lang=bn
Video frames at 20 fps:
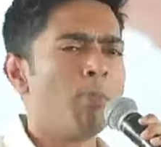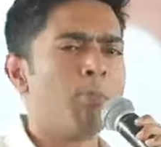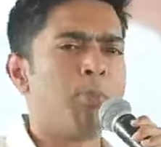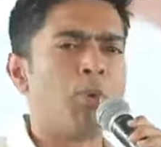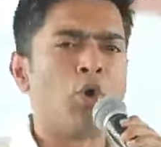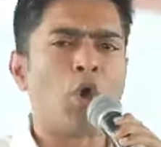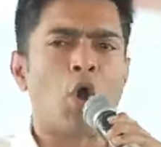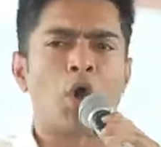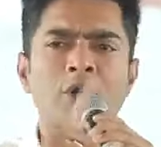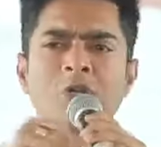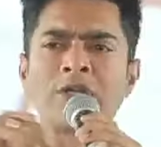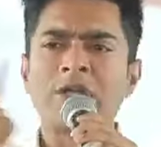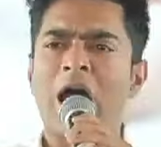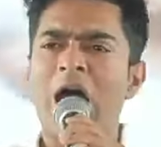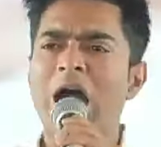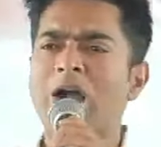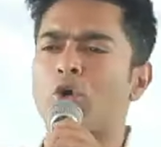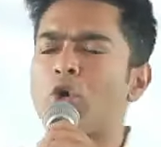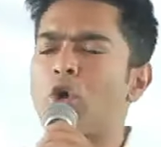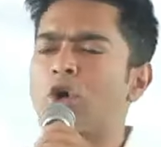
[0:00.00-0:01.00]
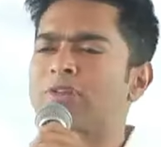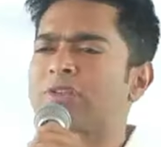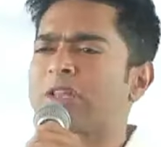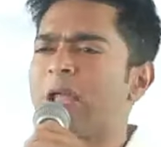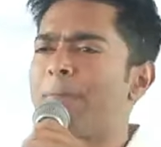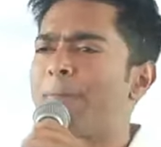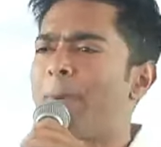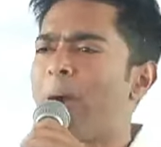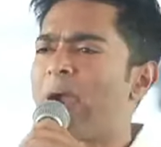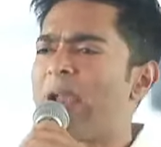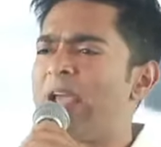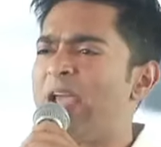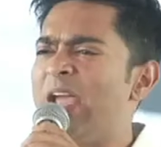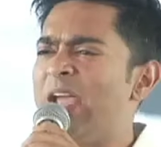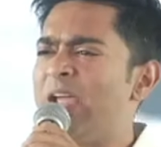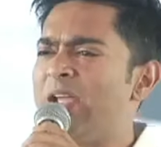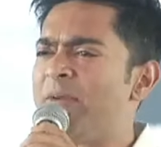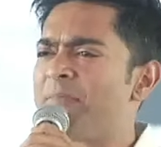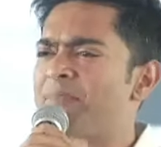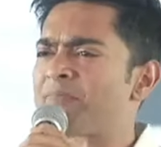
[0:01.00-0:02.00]
পূরণ না করতে পারি
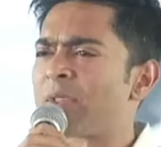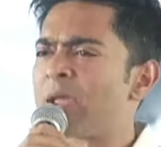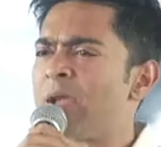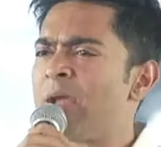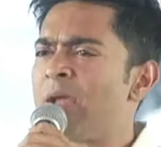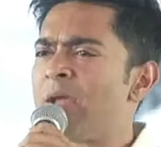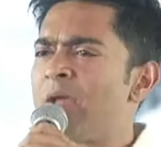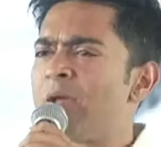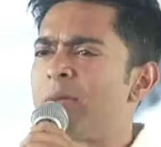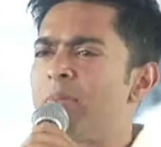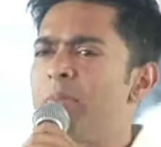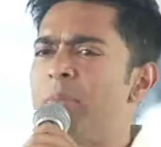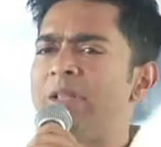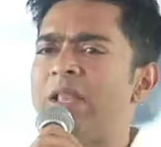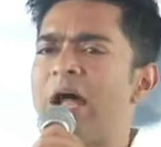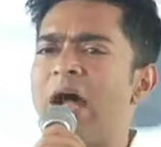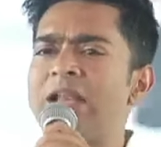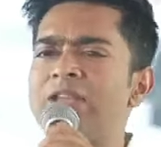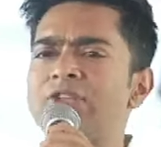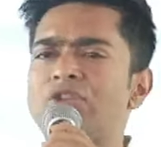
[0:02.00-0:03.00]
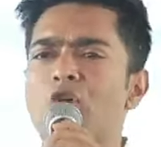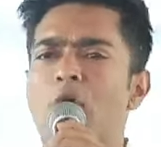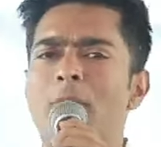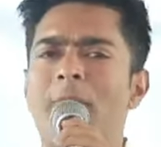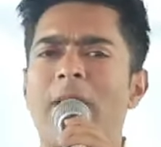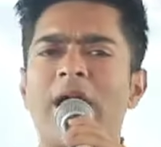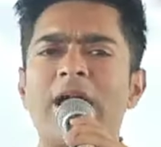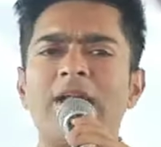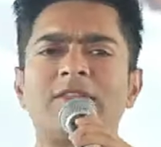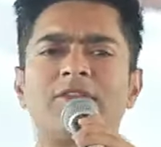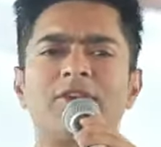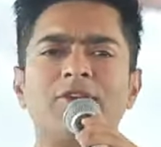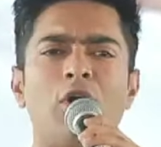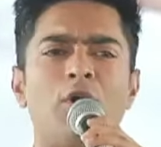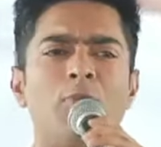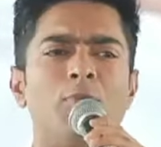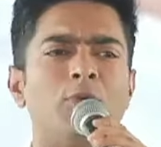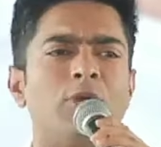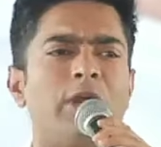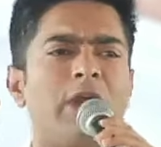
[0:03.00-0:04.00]
বিধানসভায়
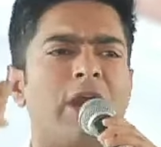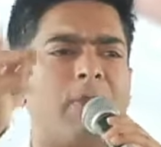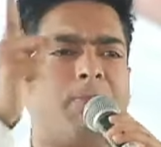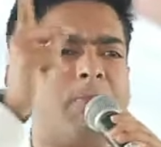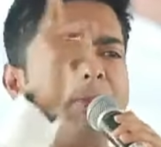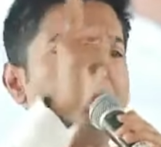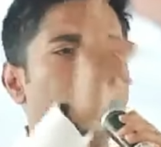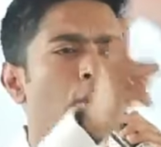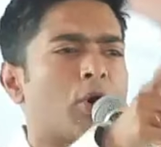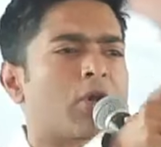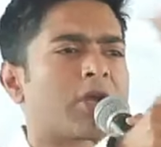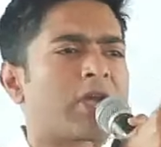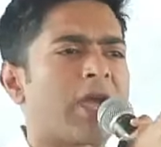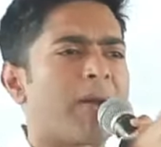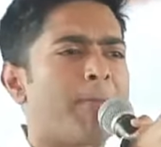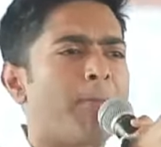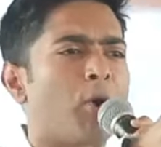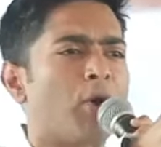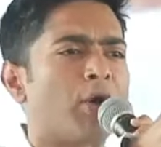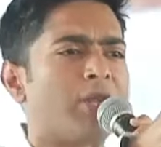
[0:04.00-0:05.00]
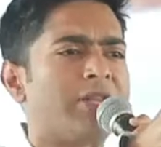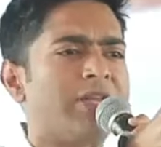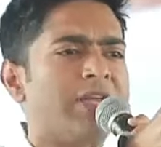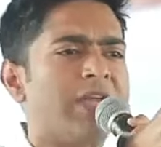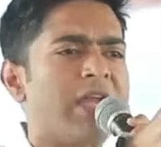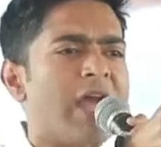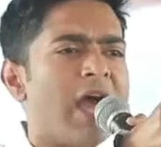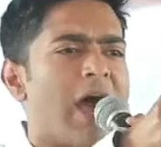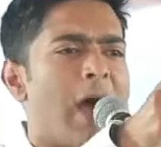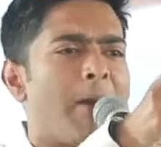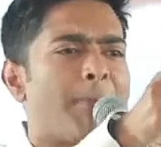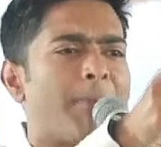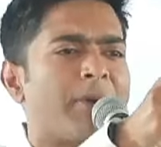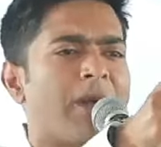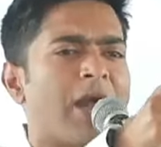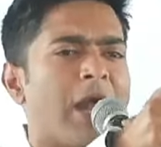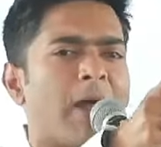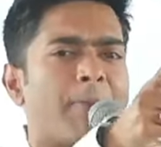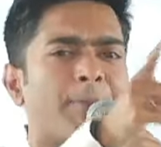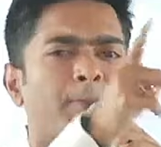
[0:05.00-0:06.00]
তৃণমূলের বিপক্ষে ভোট দিয়ে
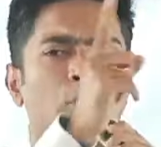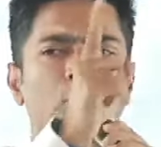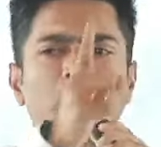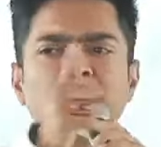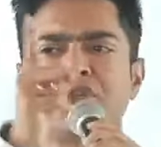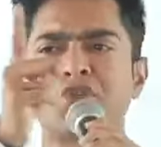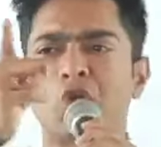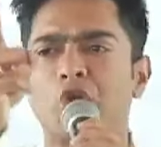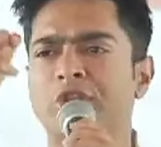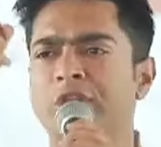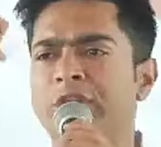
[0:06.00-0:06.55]
আপনারা প্রতিশোধ